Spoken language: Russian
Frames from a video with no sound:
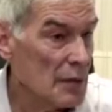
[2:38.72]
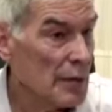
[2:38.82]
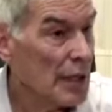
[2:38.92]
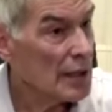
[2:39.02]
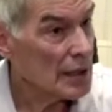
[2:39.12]
в
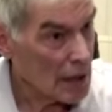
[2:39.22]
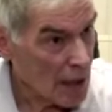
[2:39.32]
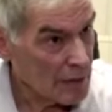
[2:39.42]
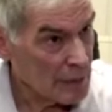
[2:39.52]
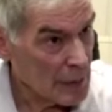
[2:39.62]
результате
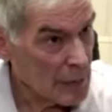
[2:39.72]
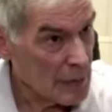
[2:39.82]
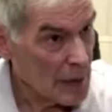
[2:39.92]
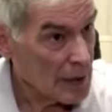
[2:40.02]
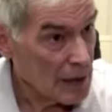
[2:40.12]
травм,
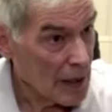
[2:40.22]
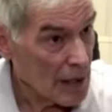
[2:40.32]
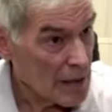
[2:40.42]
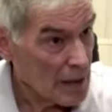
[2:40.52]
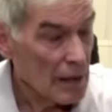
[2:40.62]
например,
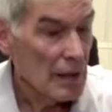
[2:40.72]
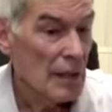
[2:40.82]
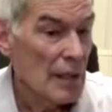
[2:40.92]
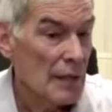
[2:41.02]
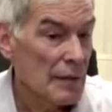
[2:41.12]
глаза –
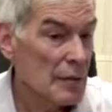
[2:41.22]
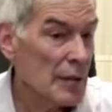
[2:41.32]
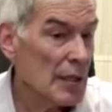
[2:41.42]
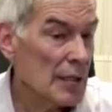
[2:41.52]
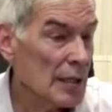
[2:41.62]
в
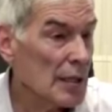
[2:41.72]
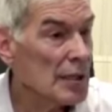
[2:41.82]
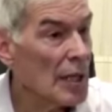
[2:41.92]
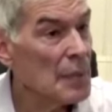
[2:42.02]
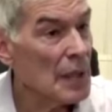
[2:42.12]
результате
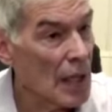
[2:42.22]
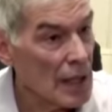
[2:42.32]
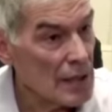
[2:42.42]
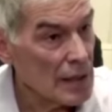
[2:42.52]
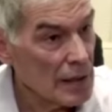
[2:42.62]
каких-то
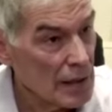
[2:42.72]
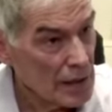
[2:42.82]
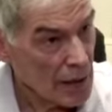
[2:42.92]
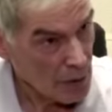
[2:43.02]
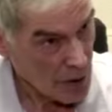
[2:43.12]
операций,
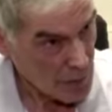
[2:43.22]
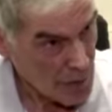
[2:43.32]
которые